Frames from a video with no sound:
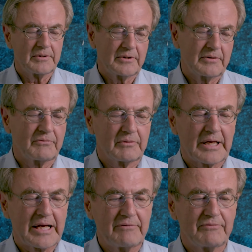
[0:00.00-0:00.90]
Ich
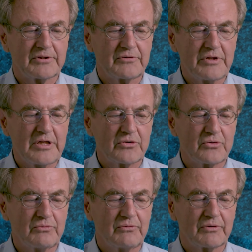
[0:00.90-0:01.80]
greife jetzt viele
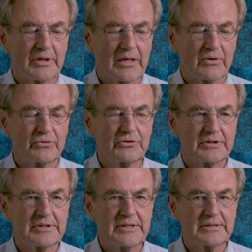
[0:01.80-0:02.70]
Stufen voraus.
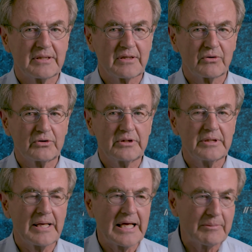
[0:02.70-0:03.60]
Es ist dann auch
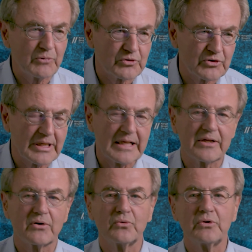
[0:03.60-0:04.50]
die emotionelle
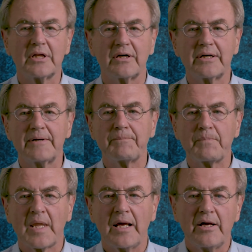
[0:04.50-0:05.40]
Grundlage
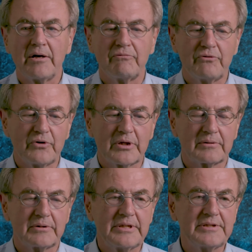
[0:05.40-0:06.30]

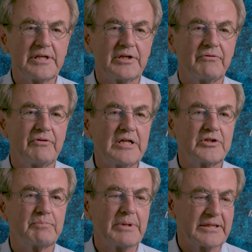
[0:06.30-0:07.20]
für die sich viel
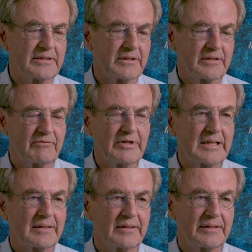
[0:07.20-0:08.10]
später
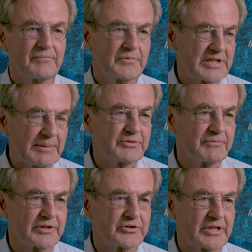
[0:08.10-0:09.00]
entwickelnde
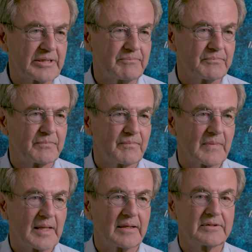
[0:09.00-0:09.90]
Selbstwertstreben.
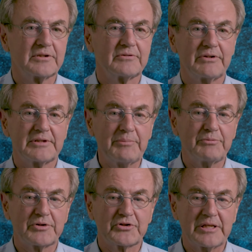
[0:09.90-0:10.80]
Also das
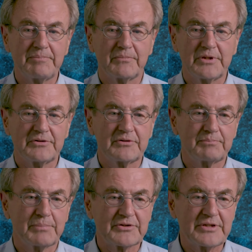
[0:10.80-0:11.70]
Selbstwertstreben
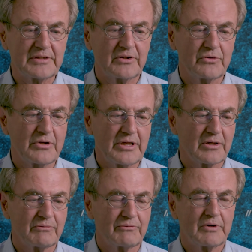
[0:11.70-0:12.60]
ist basiert natürlich
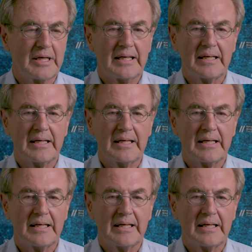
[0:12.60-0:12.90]
auf